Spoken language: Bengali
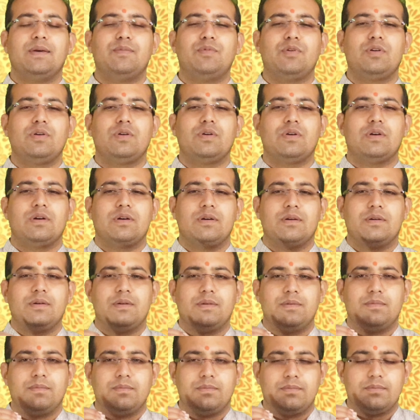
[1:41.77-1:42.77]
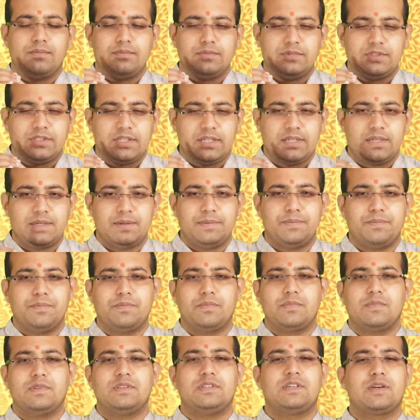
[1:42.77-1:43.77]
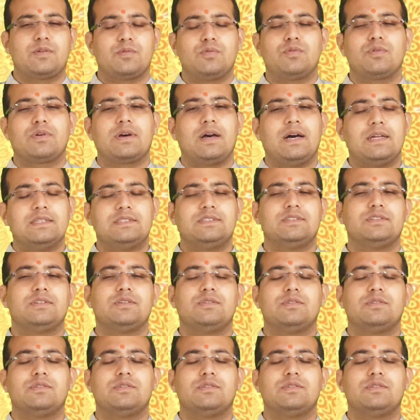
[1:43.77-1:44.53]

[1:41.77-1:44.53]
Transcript: এবং যে যে কোনো কাজ